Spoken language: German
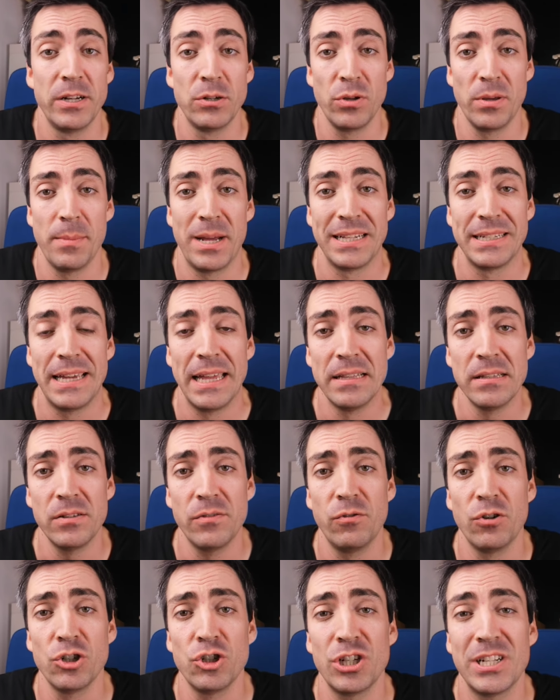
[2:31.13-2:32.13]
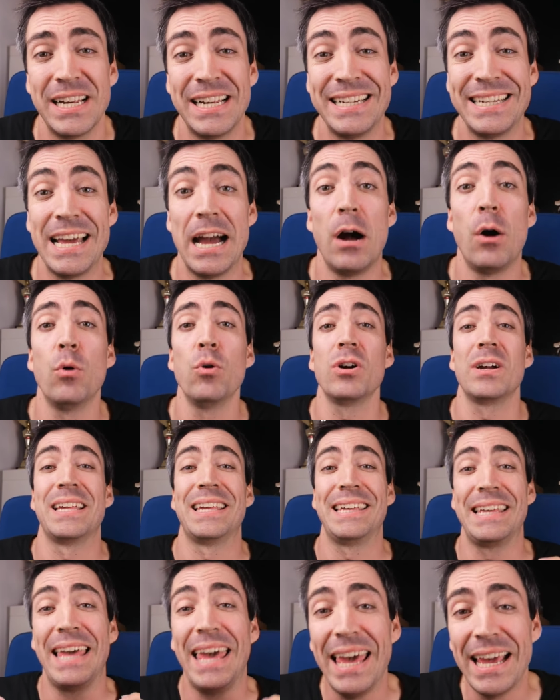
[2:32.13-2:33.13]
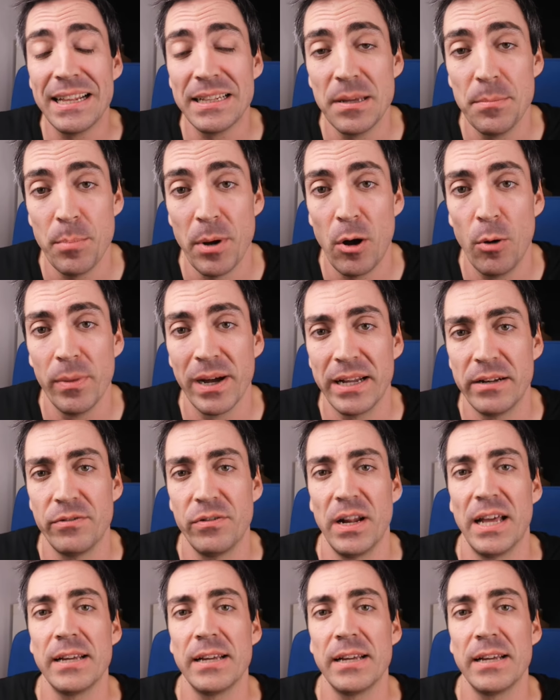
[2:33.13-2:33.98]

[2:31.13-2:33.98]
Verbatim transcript: wenn du jemanden kennst, vorstellen, der auch gegen den Baum rennt.